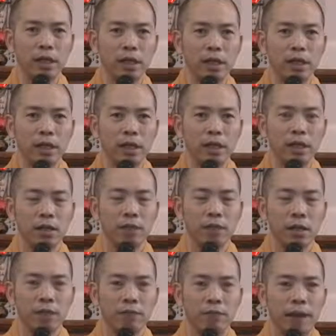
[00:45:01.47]
tư tưởng
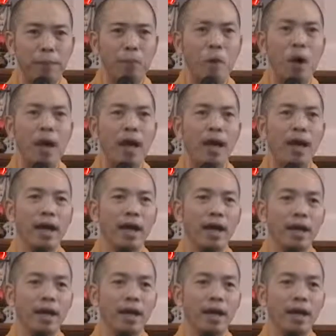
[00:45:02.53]
và pháp hoa